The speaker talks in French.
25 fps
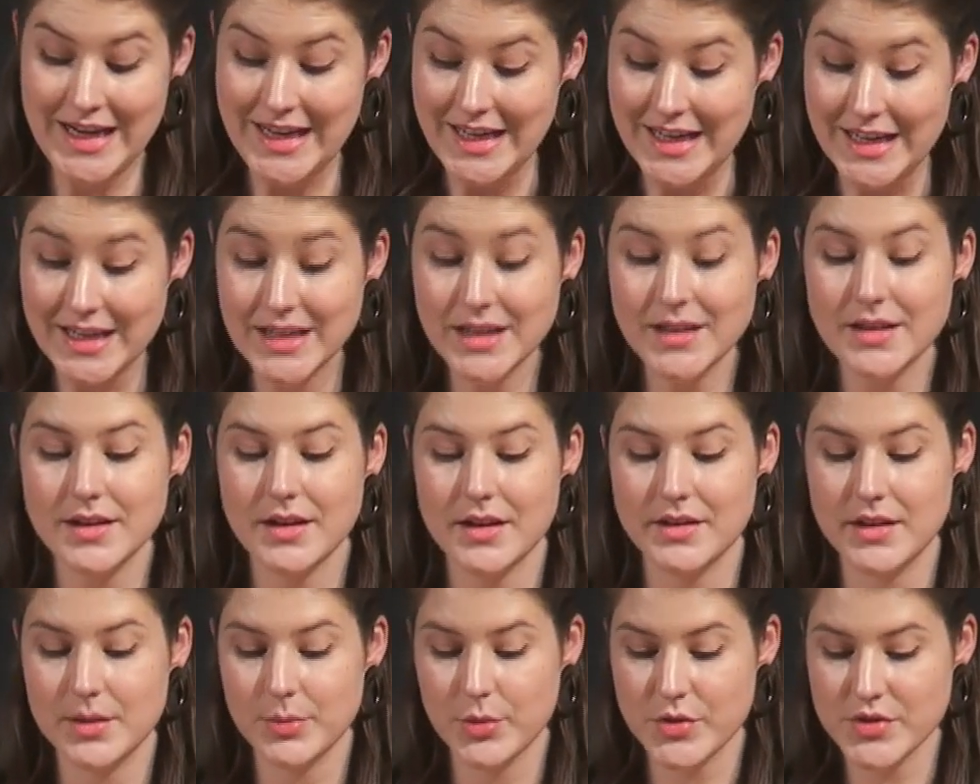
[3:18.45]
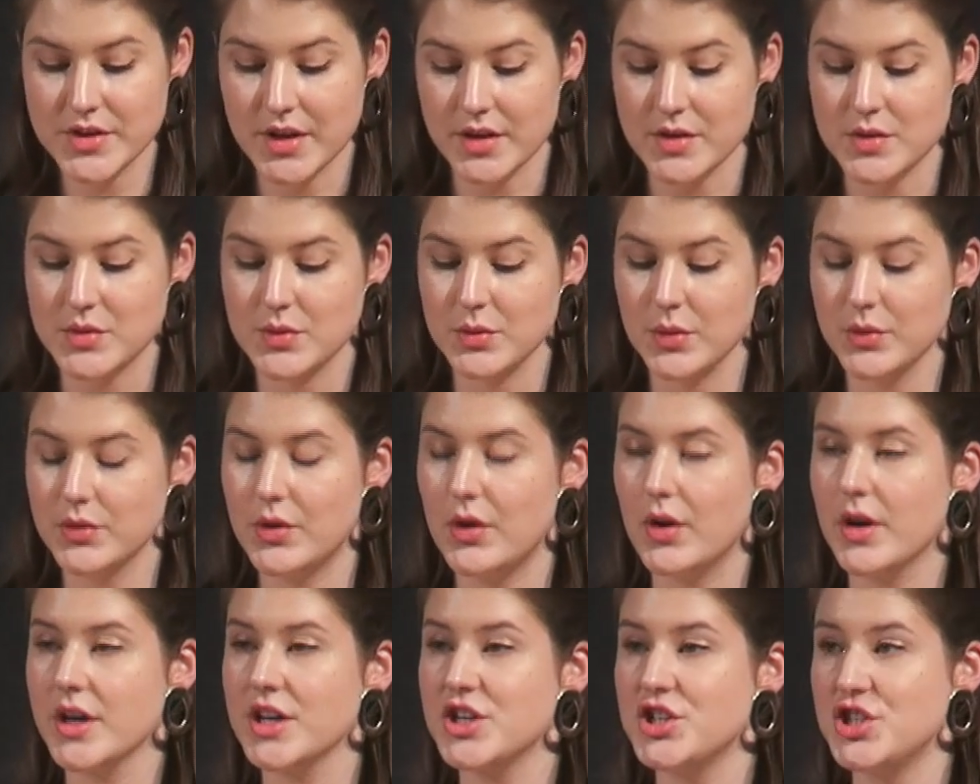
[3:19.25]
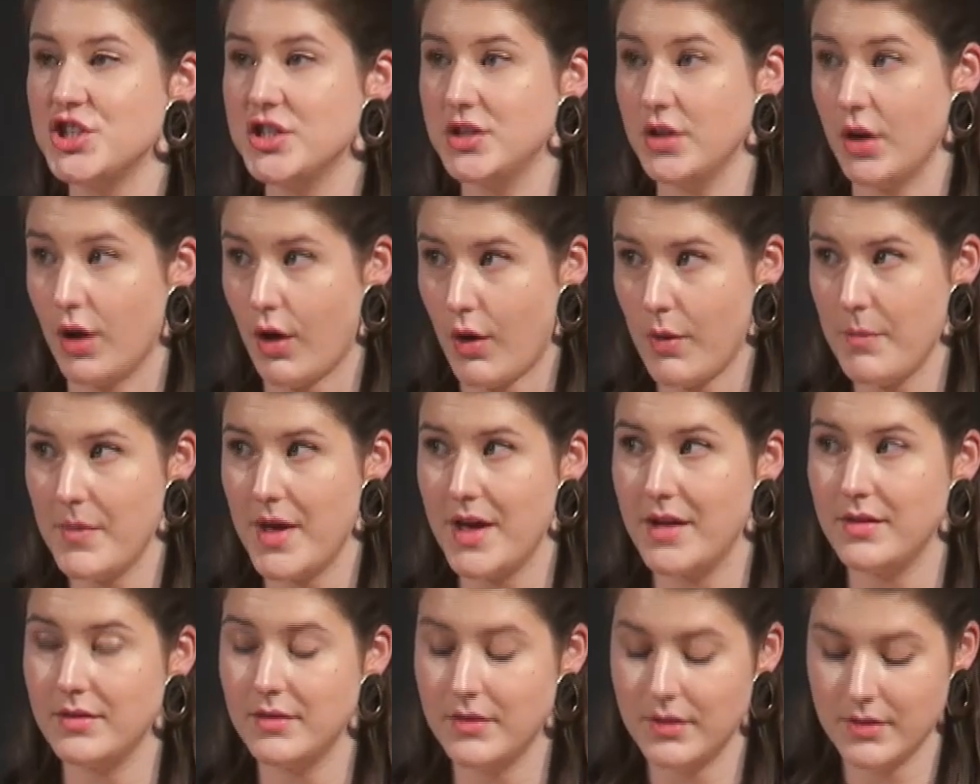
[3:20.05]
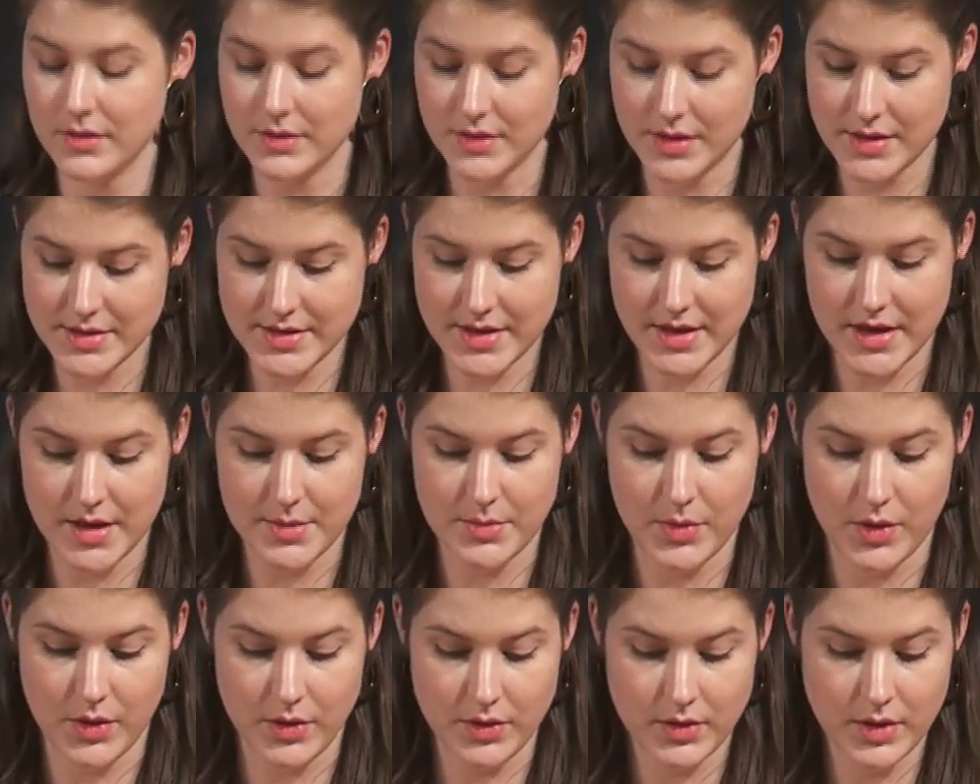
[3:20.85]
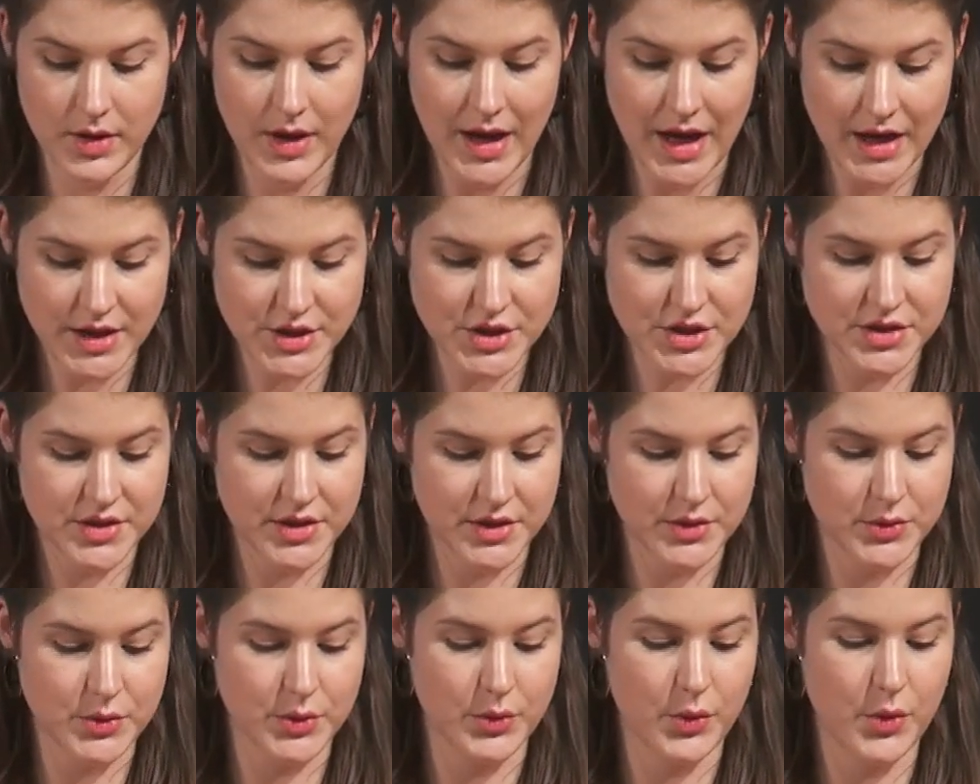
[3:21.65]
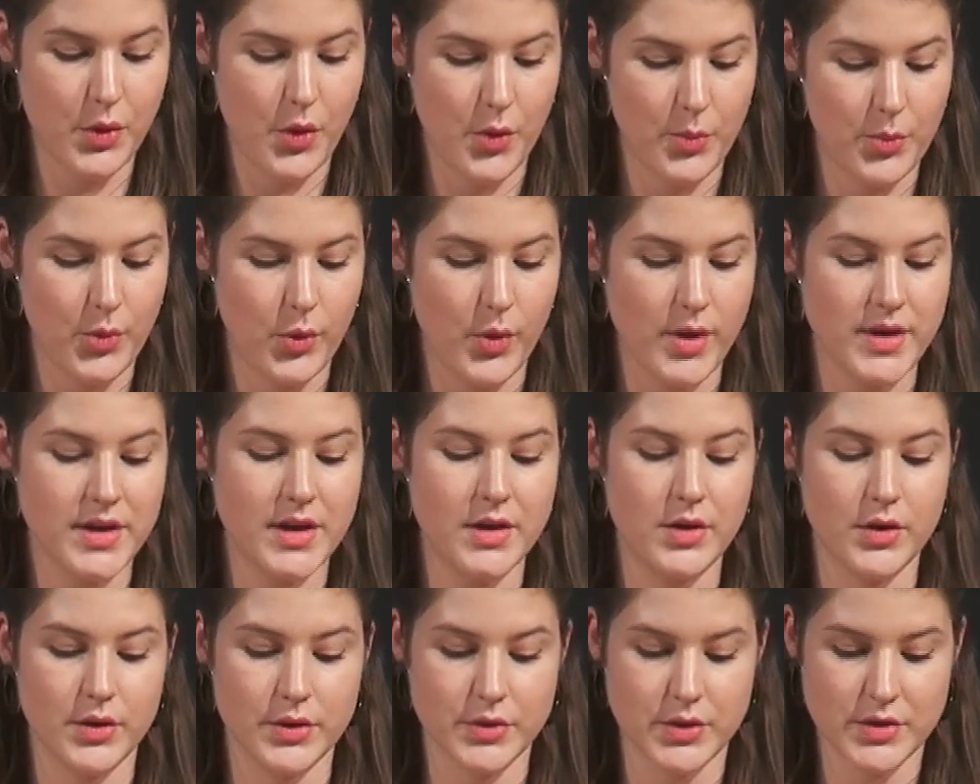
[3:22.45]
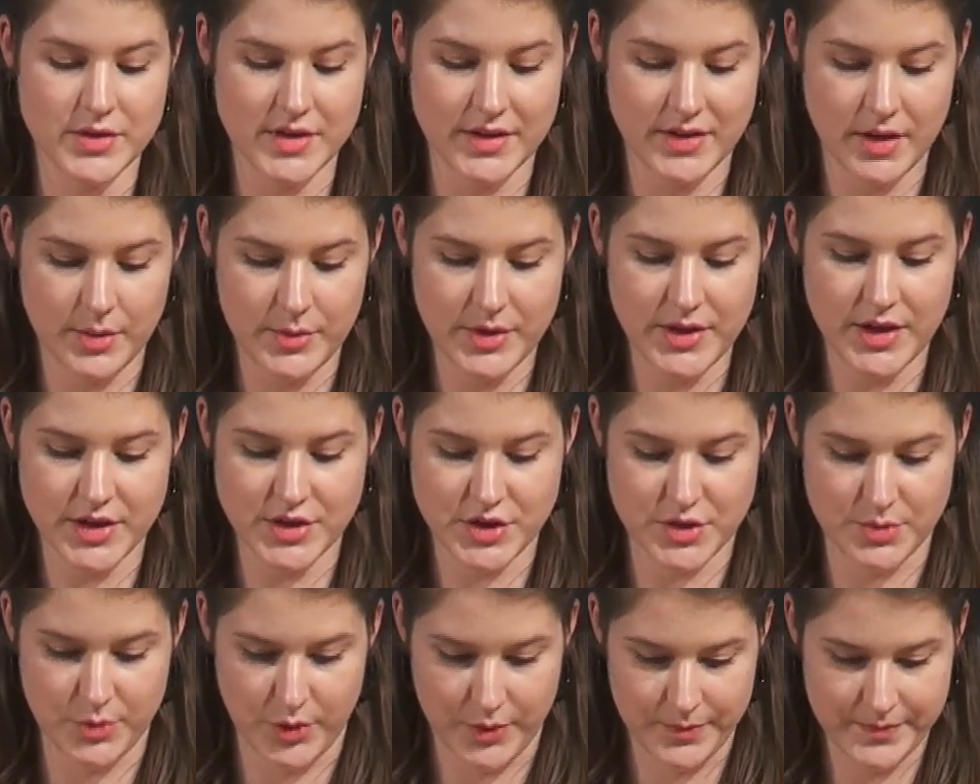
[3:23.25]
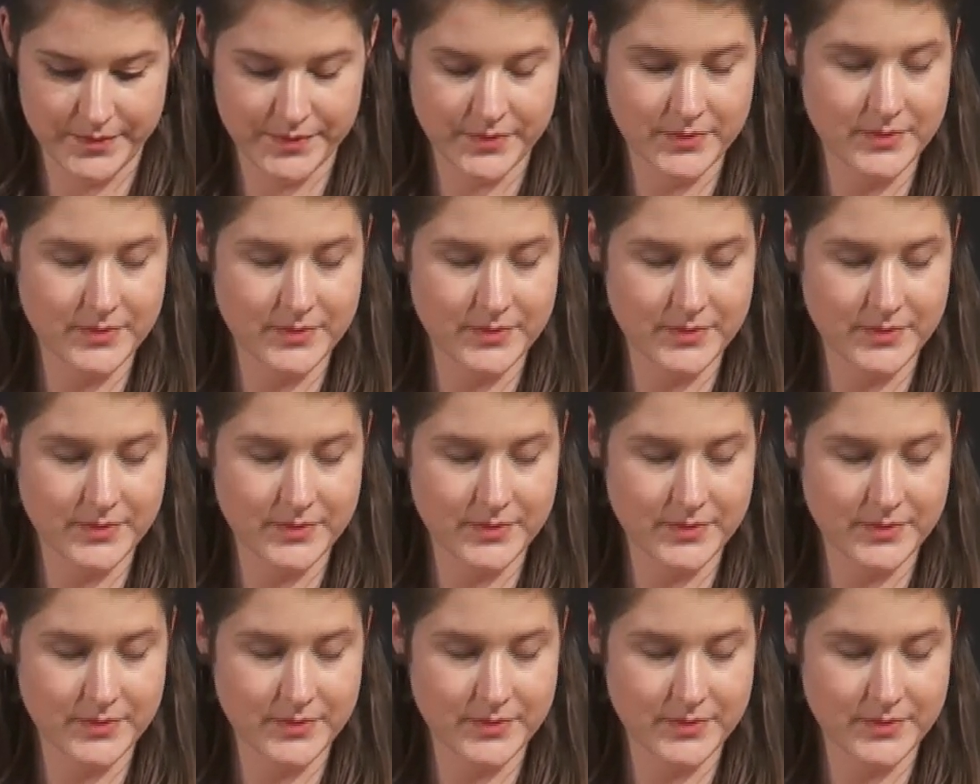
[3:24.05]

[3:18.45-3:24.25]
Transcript: et la démonstration de l'origine romaine des éléments architecturaux employés lors de cet aménagement.